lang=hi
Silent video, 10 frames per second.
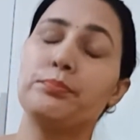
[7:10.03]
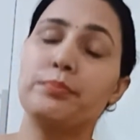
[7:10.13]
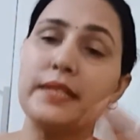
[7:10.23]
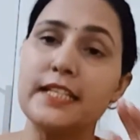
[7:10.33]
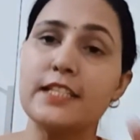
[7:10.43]

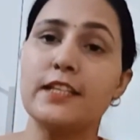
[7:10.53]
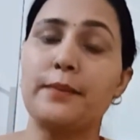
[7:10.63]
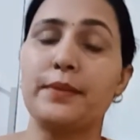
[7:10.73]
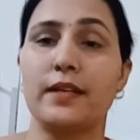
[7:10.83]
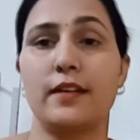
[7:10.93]
प्लीज़
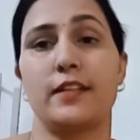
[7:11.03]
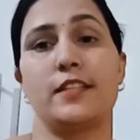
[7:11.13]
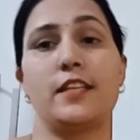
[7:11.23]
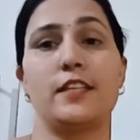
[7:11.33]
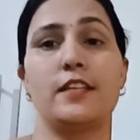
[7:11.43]
आप लगा के
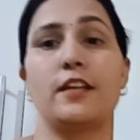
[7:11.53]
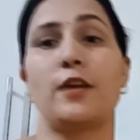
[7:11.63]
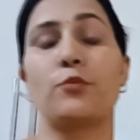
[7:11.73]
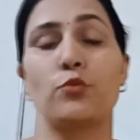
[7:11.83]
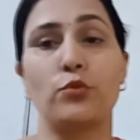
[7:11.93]
देखिएगा
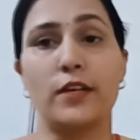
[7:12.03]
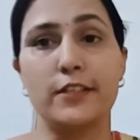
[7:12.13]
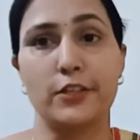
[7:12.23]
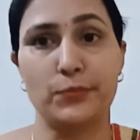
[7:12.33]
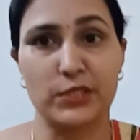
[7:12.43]
आपको
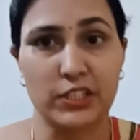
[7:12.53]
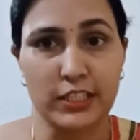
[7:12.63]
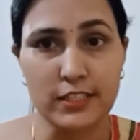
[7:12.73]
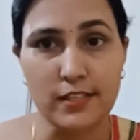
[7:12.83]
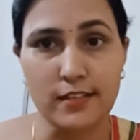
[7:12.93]
हंड्रेड परसेंट
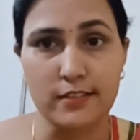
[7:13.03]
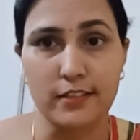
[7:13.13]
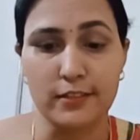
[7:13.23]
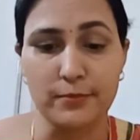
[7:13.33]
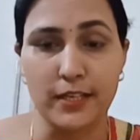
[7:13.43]
इसका
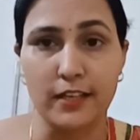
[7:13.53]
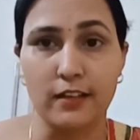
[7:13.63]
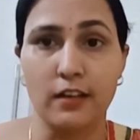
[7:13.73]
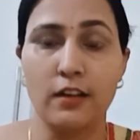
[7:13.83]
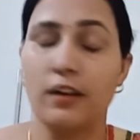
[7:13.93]
रिज़ल्ट मिलेगा